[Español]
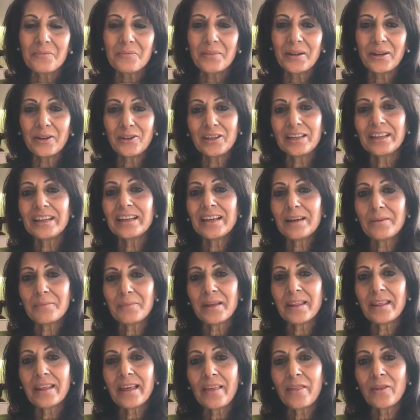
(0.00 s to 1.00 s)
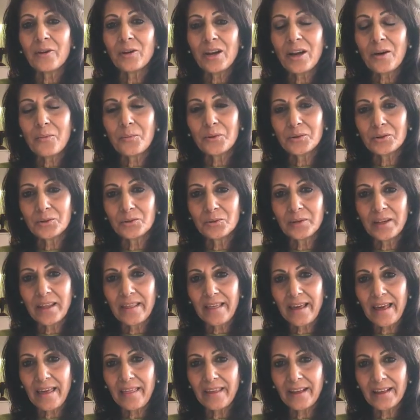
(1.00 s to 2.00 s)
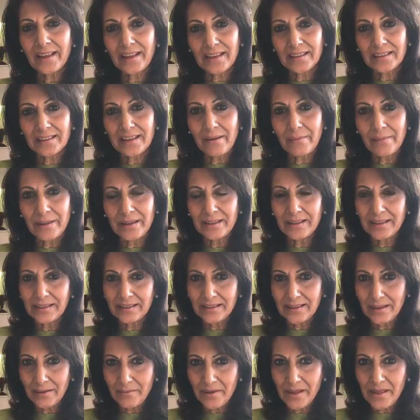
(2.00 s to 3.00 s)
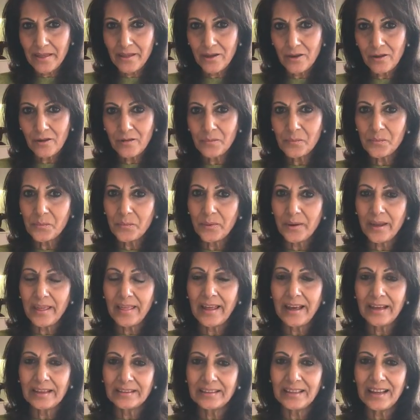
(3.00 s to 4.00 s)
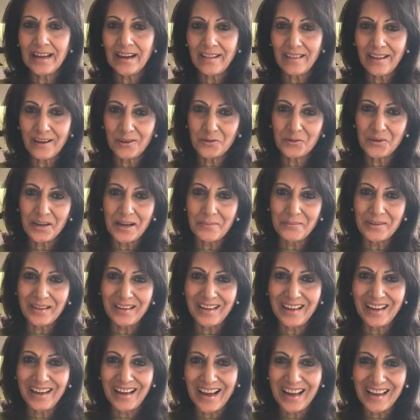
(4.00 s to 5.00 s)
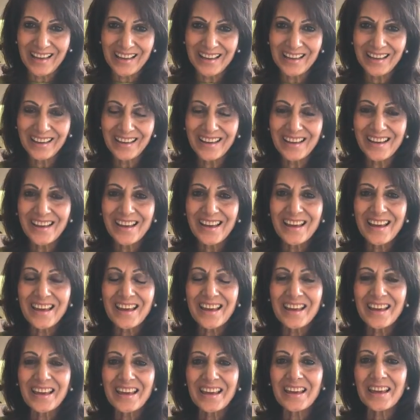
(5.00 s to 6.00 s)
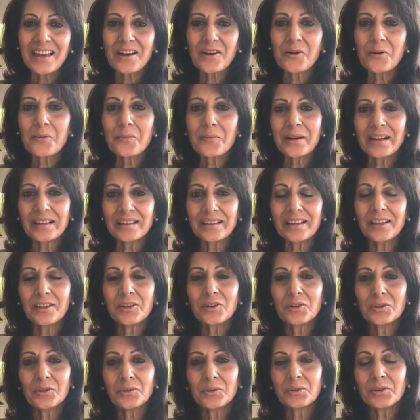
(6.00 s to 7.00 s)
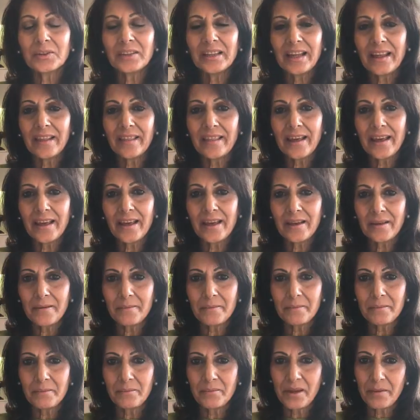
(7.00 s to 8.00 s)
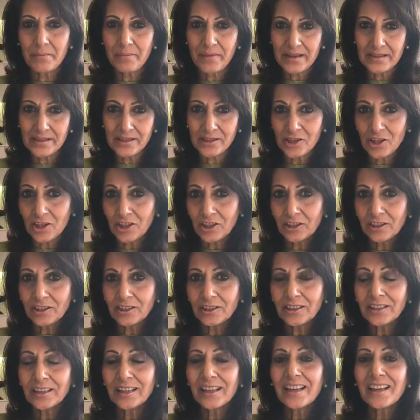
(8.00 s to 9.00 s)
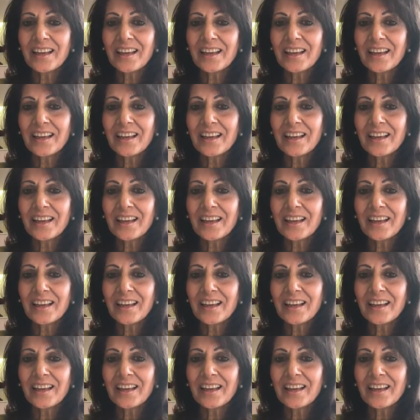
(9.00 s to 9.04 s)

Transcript: Pero Lilian me ha dado la oportunidad de que a través de este vídeo pueda estar de alguna manera ahí y compartir con ustedes mi pasión